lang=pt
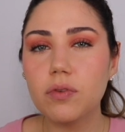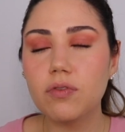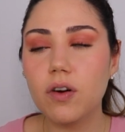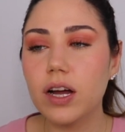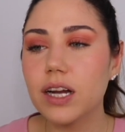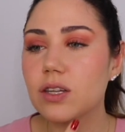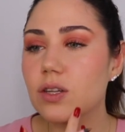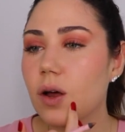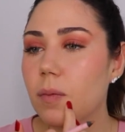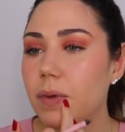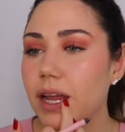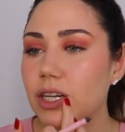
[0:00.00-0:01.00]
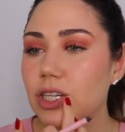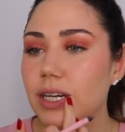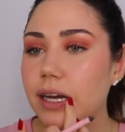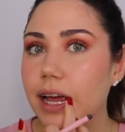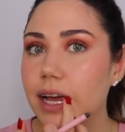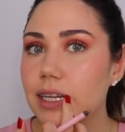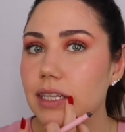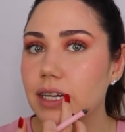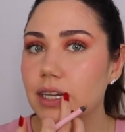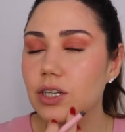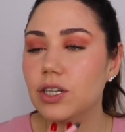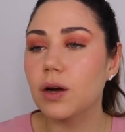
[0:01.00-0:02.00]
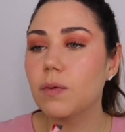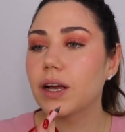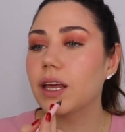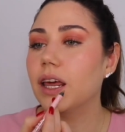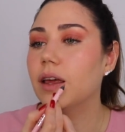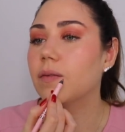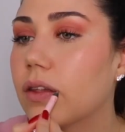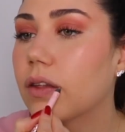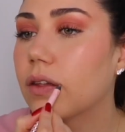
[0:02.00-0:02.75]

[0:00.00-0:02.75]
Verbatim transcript: por fora, somente nessa região aqui.